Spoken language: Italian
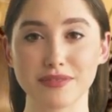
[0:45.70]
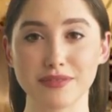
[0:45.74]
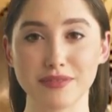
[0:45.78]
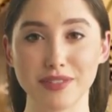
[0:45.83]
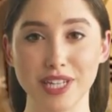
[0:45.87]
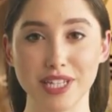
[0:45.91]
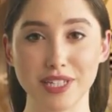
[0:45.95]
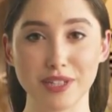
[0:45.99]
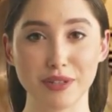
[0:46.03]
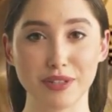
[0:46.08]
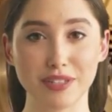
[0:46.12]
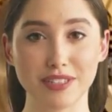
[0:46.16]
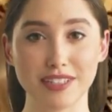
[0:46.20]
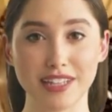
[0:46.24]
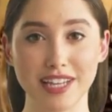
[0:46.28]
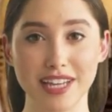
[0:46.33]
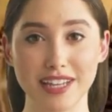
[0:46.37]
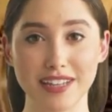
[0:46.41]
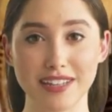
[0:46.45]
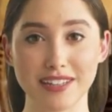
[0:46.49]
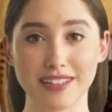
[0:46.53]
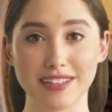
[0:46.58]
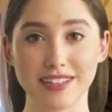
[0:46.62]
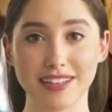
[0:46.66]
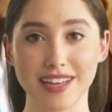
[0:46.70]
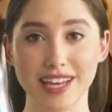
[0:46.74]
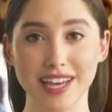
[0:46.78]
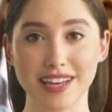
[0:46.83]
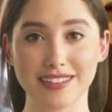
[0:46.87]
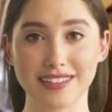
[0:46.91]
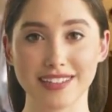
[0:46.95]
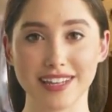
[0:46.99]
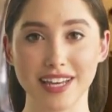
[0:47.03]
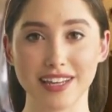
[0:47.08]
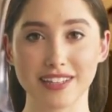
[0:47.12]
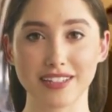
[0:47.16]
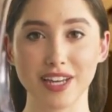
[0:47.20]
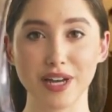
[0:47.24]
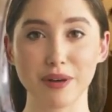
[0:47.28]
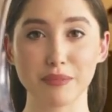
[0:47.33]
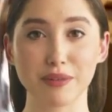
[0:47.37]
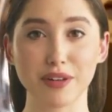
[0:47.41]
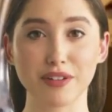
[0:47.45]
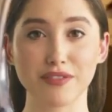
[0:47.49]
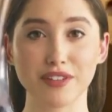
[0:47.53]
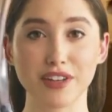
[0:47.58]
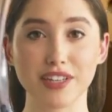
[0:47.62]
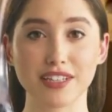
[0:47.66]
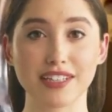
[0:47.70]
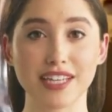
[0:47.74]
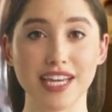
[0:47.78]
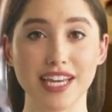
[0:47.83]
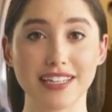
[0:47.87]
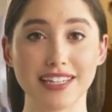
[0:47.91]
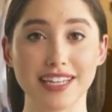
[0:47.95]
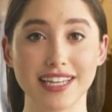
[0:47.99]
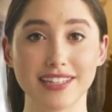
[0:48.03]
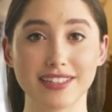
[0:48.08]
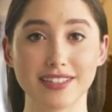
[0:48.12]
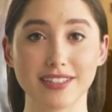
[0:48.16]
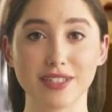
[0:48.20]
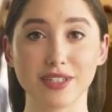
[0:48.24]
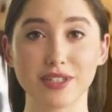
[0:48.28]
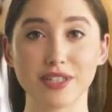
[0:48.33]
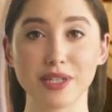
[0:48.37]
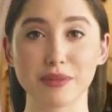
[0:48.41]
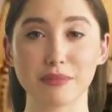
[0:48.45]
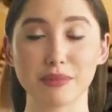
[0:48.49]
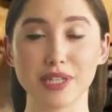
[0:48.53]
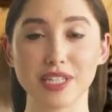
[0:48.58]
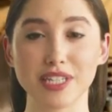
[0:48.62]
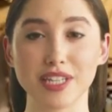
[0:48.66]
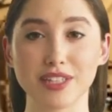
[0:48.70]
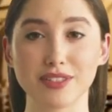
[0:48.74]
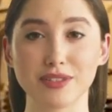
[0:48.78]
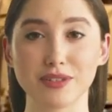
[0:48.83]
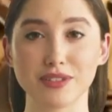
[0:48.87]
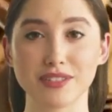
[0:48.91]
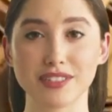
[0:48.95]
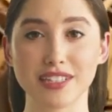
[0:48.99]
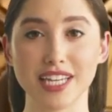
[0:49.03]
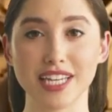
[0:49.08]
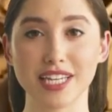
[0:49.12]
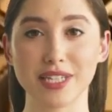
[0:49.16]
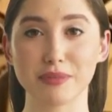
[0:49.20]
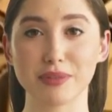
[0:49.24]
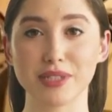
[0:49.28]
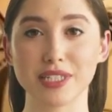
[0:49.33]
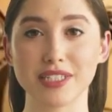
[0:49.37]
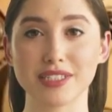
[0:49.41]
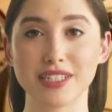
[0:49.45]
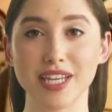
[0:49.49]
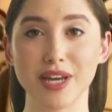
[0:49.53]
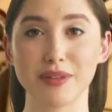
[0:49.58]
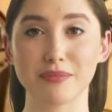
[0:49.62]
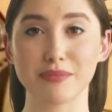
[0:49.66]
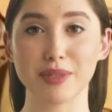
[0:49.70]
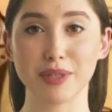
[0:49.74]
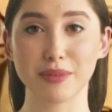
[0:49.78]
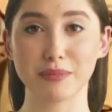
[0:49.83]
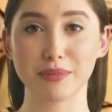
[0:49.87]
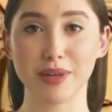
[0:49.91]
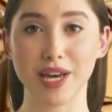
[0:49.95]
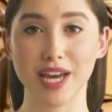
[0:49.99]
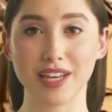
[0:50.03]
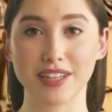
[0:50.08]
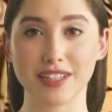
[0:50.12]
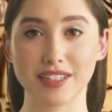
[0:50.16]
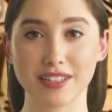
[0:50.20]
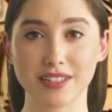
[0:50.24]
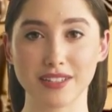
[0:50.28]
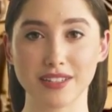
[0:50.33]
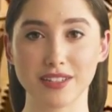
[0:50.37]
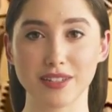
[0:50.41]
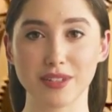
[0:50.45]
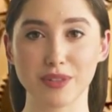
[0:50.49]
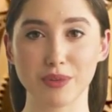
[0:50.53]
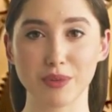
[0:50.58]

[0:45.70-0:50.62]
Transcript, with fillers: Inoltre, l'azienda ha una forte attenzione per la sostenibilità ambientale,